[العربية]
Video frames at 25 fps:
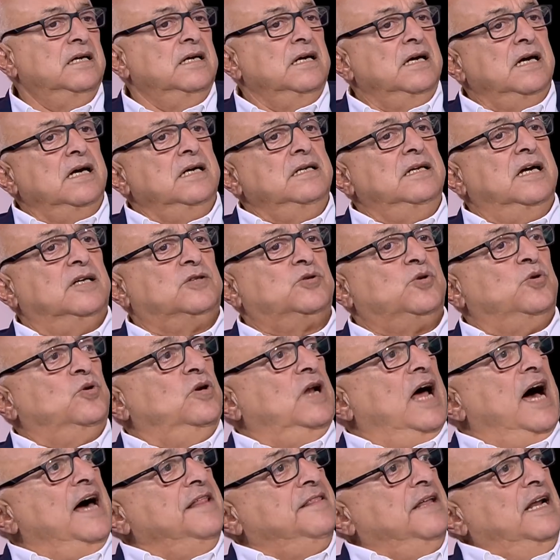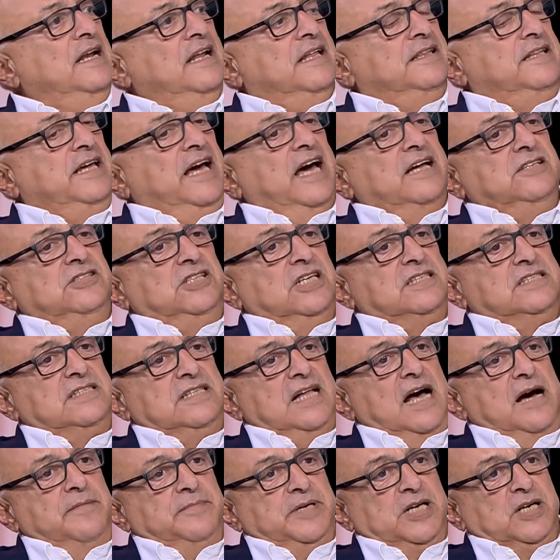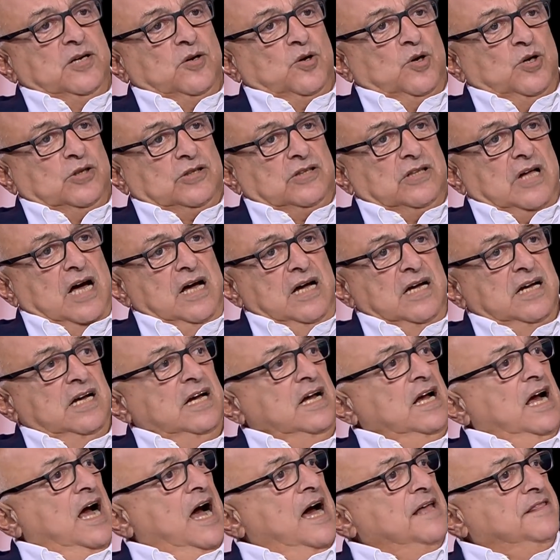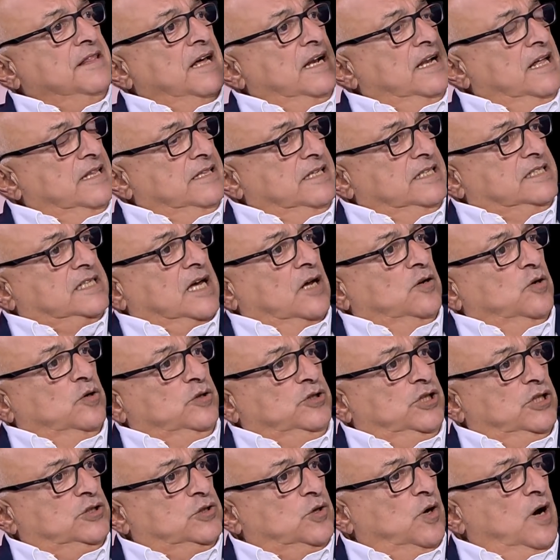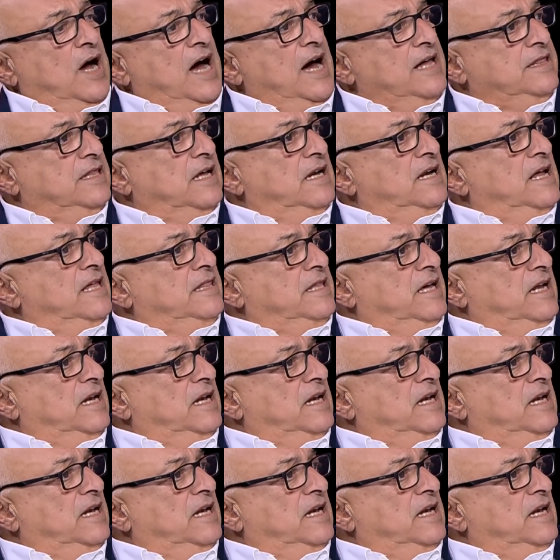انها تقول هذا الذي انجزناه من الخطه، هذا الذي سننجزه، هذا الذي